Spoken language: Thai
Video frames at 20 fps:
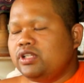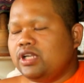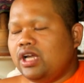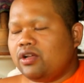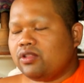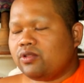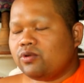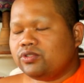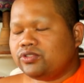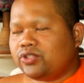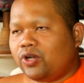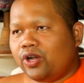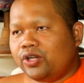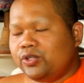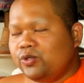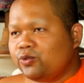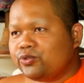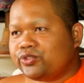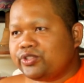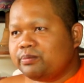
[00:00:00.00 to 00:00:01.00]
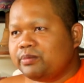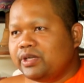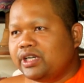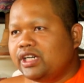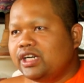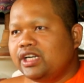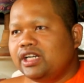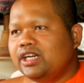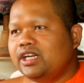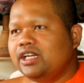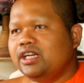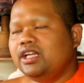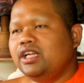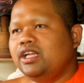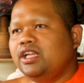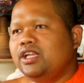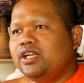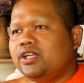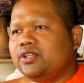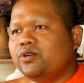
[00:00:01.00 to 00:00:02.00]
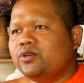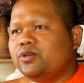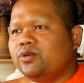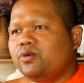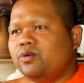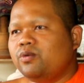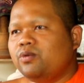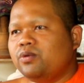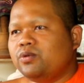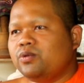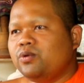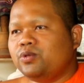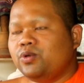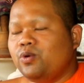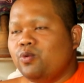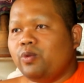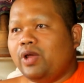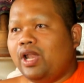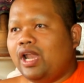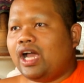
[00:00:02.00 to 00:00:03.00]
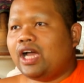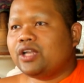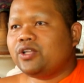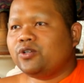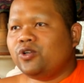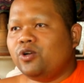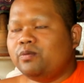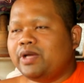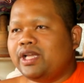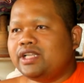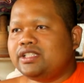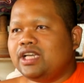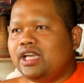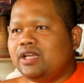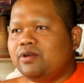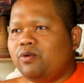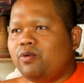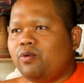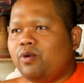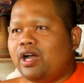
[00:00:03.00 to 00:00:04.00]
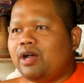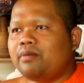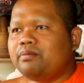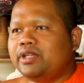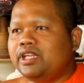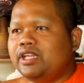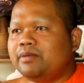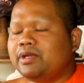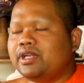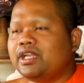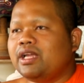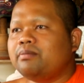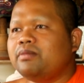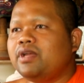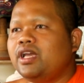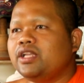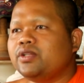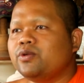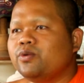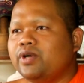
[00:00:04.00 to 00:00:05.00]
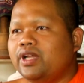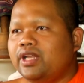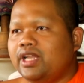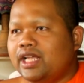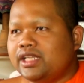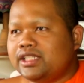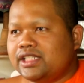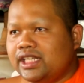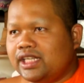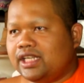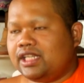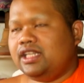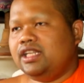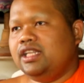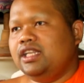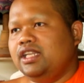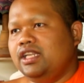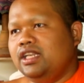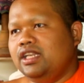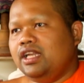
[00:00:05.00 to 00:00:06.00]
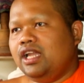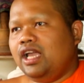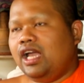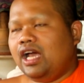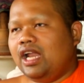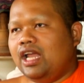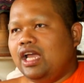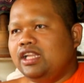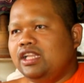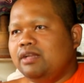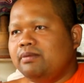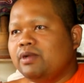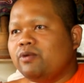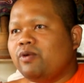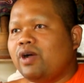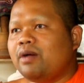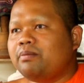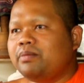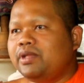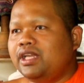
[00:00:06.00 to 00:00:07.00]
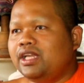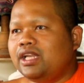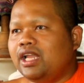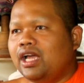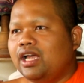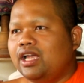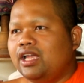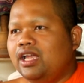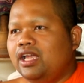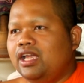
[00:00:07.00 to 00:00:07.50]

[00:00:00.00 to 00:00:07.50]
ระเจ้าทรงสอนอยู่เสมอ ทุกๆทุกทุกเวลาทุกลมหายใจว่าความดีมันทำได้ทุกขณะจิต อะไรที่เป็นความดีล่ะ